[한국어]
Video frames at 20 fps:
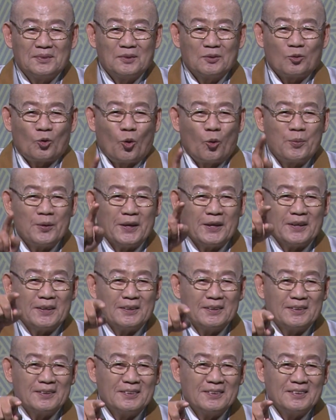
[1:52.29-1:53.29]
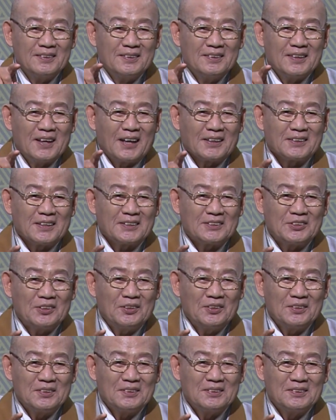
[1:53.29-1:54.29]
고비.
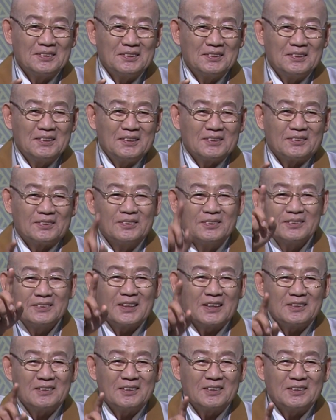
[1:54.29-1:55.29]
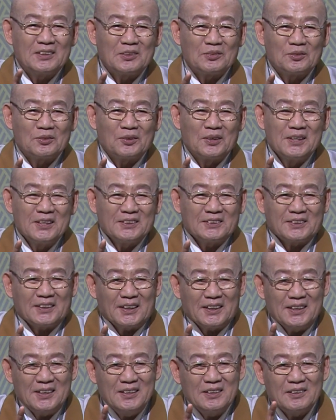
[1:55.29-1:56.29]
아시겠죠? 등산을 해도
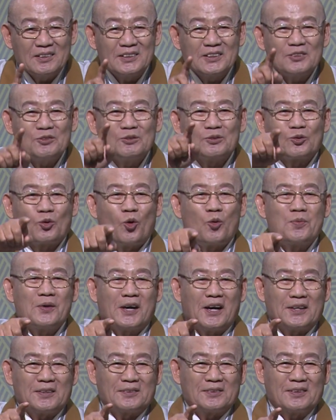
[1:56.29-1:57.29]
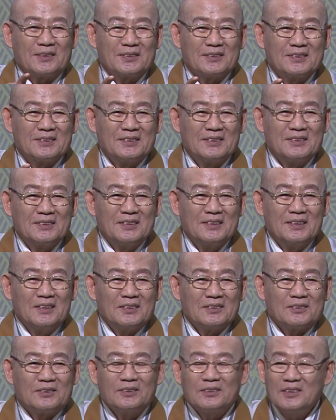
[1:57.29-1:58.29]
제일 어려운 고비가 있어.
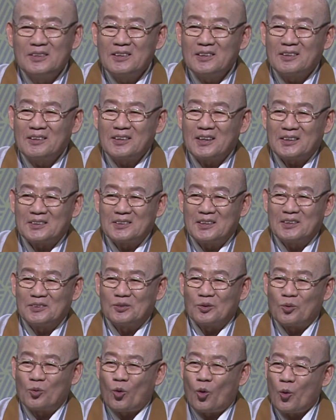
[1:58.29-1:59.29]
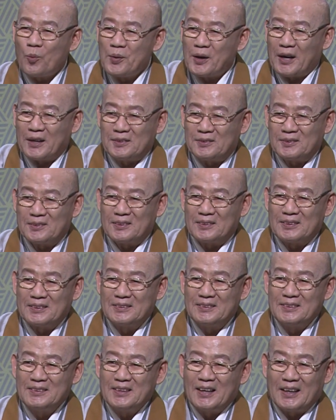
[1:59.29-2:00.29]
들력을 가더라도 고비가 있어.
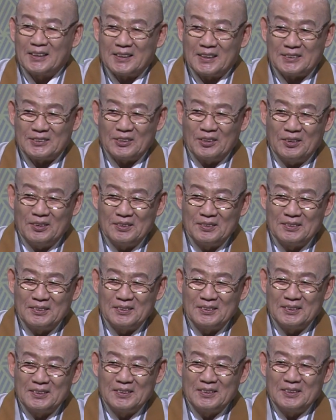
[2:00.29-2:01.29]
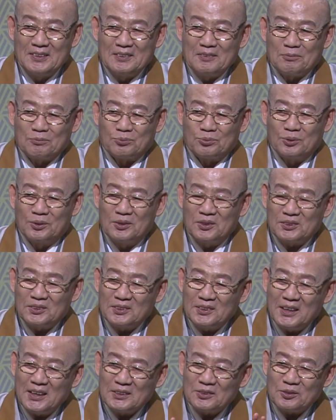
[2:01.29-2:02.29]
아시겠죠?
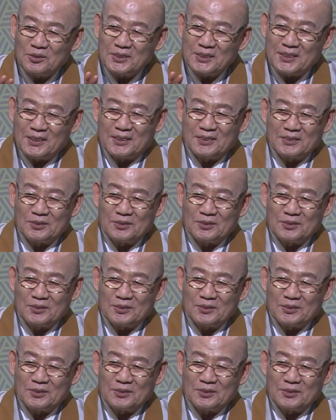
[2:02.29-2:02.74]
무엇을 해도 그래요.